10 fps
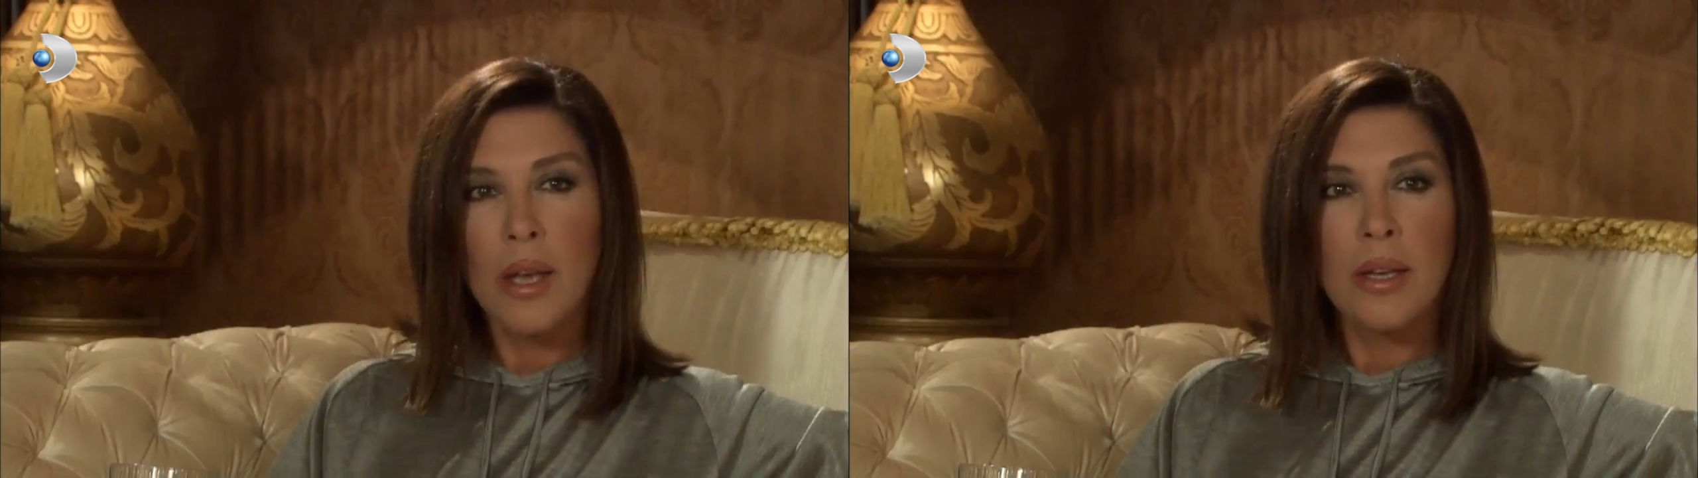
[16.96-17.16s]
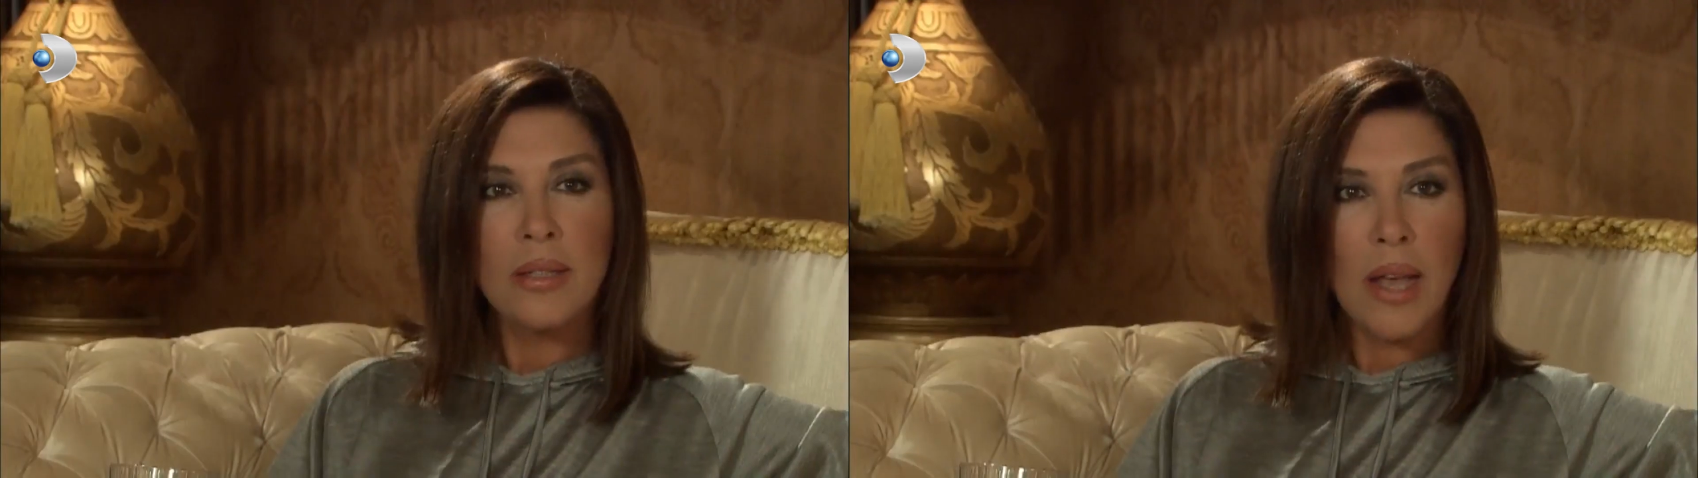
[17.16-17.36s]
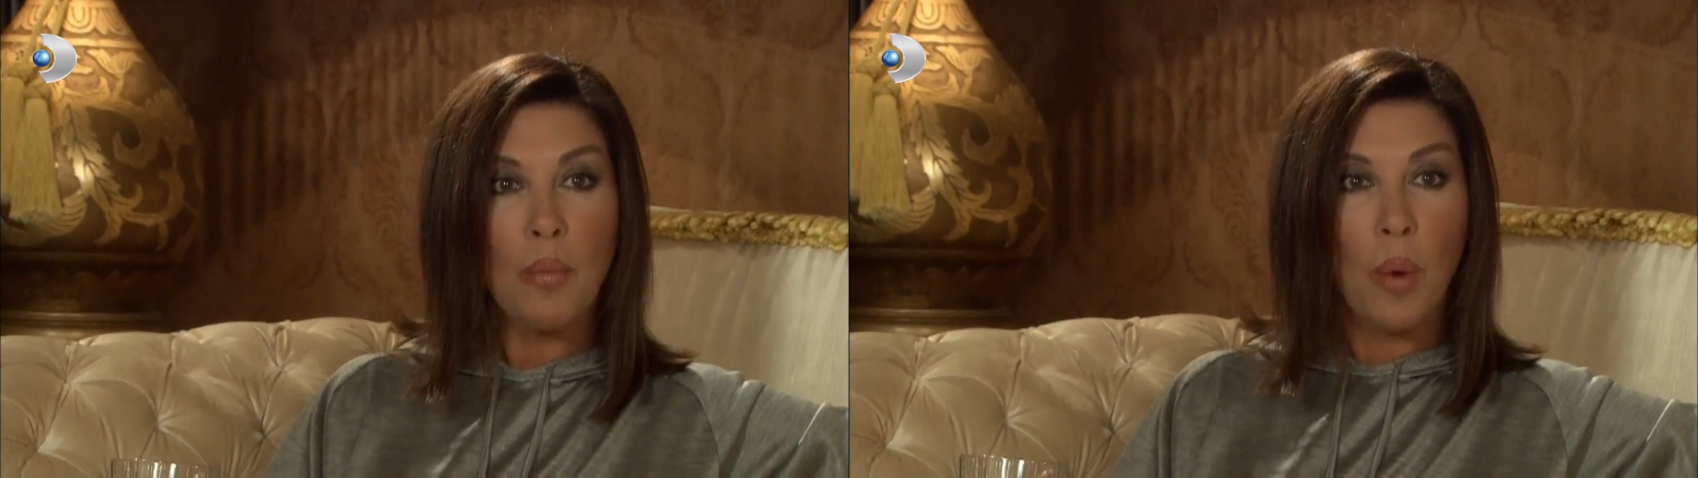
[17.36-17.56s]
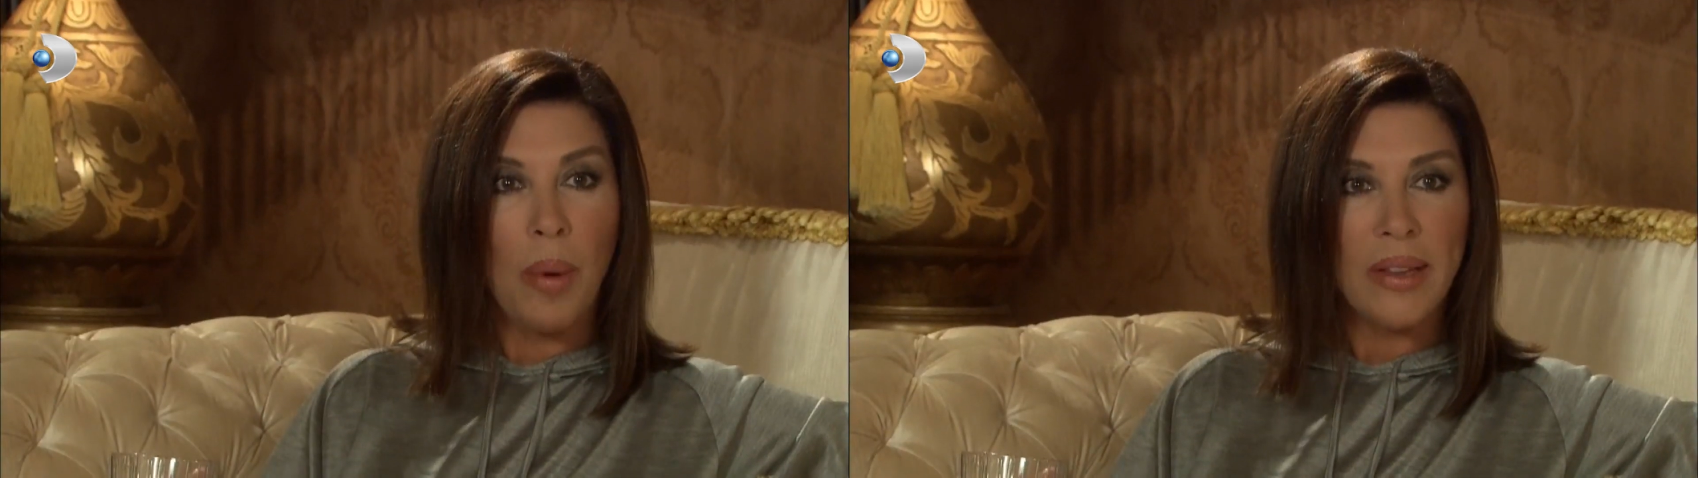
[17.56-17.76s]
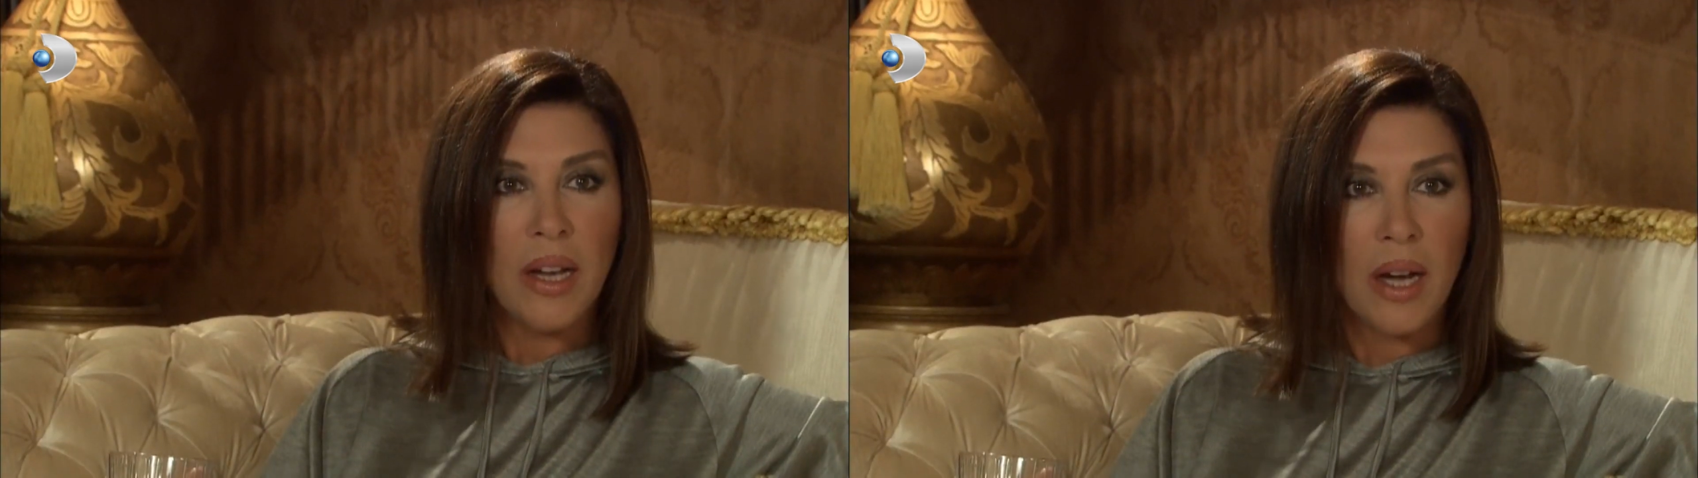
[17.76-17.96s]
Sen
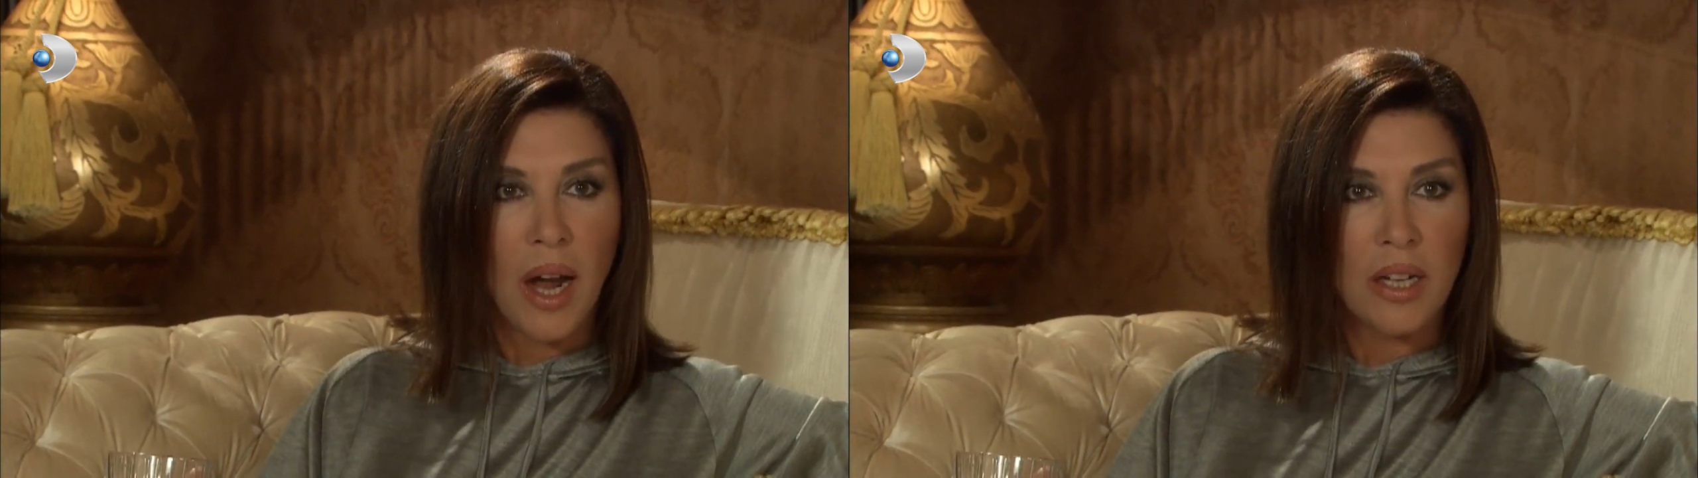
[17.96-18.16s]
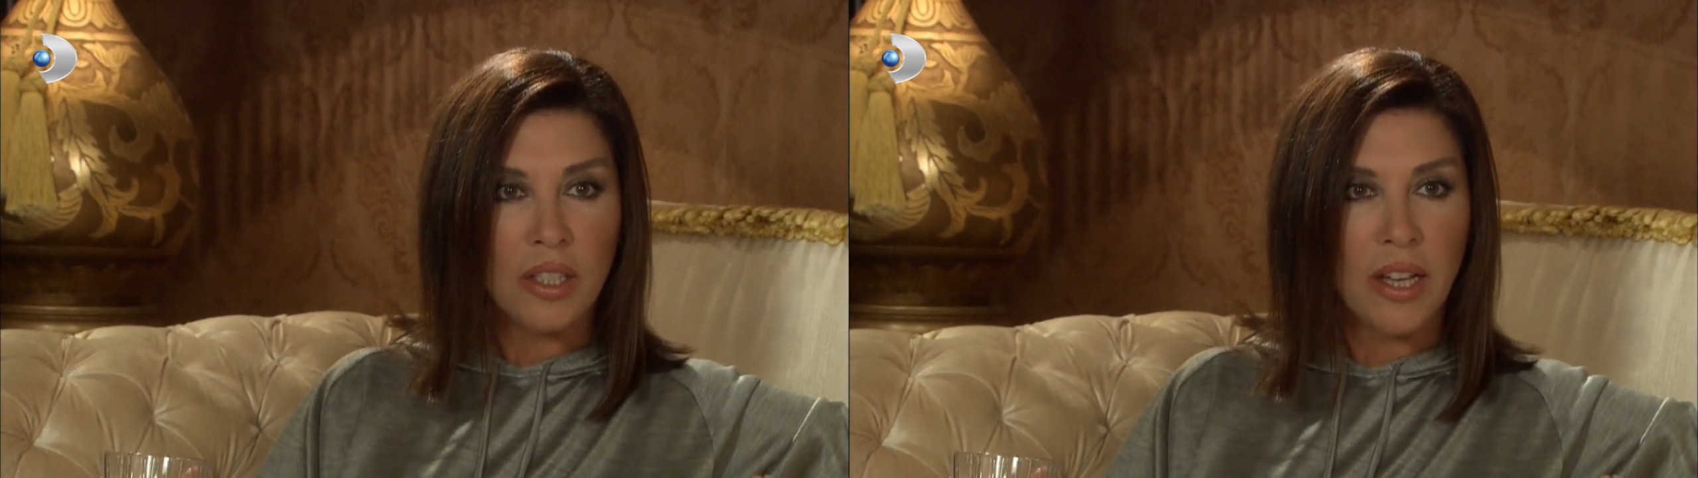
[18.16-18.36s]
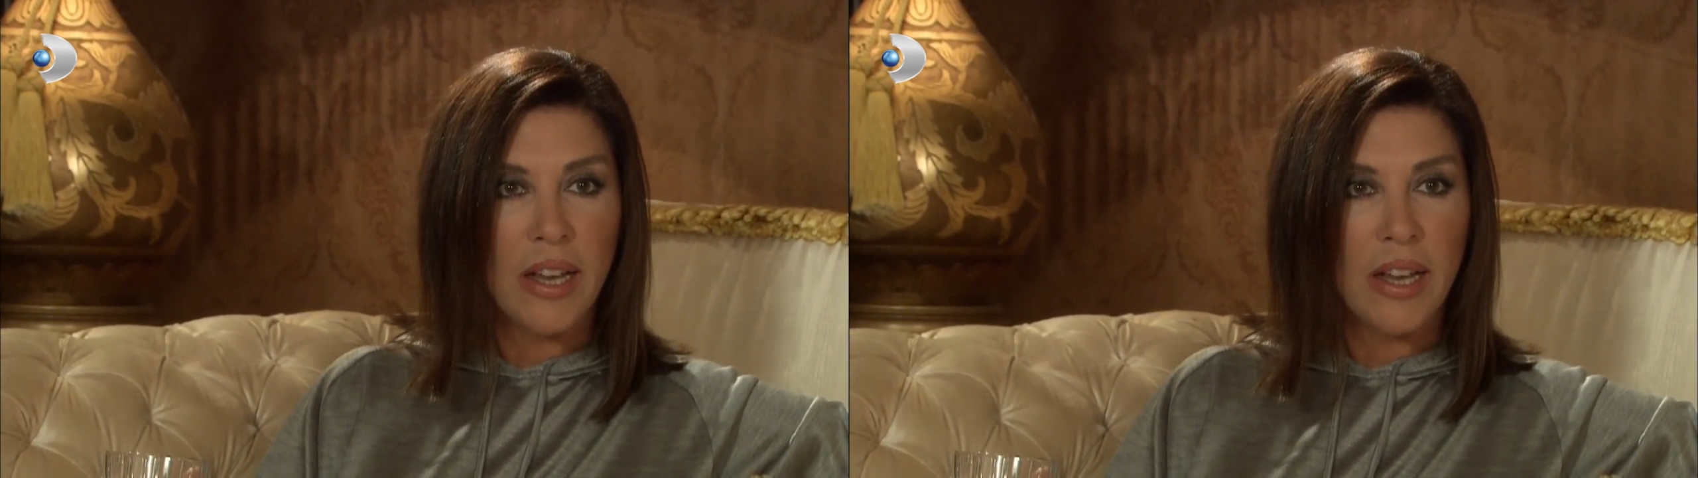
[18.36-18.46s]
babana karşı